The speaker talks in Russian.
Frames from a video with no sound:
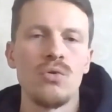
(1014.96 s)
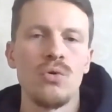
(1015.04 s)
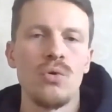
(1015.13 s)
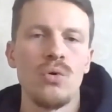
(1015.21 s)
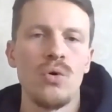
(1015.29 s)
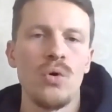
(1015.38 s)

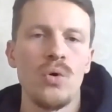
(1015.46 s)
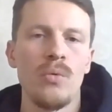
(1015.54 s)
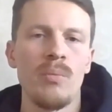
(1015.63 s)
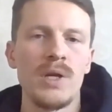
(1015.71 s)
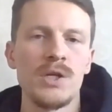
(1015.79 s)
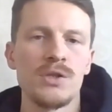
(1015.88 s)
то
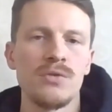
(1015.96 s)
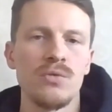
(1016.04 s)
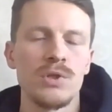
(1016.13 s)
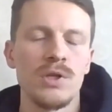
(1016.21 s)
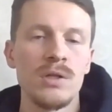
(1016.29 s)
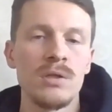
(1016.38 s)
ближе
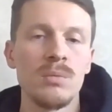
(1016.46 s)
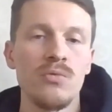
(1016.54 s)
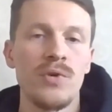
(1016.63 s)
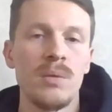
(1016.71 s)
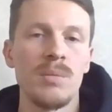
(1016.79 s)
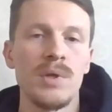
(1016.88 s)
вот к этому
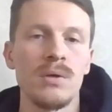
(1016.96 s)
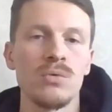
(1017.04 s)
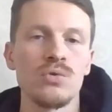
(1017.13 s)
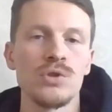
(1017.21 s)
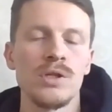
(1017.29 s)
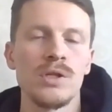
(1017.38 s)
времени
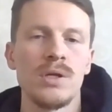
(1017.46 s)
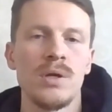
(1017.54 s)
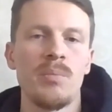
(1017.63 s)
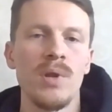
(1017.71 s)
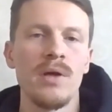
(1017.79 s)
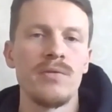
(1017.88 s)

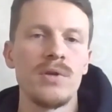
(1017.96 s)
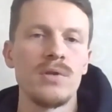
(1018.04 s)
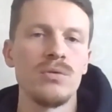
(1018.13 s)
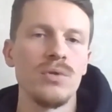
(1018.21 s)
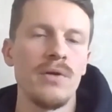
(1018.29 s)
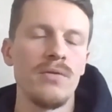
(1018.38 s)
уже
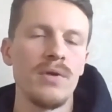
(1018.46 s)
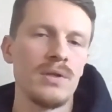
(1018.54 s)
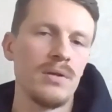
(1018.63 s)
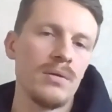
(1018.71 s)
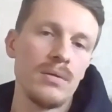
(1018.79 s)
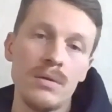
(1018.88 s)
половину,
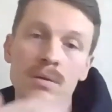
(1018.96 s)
наверное,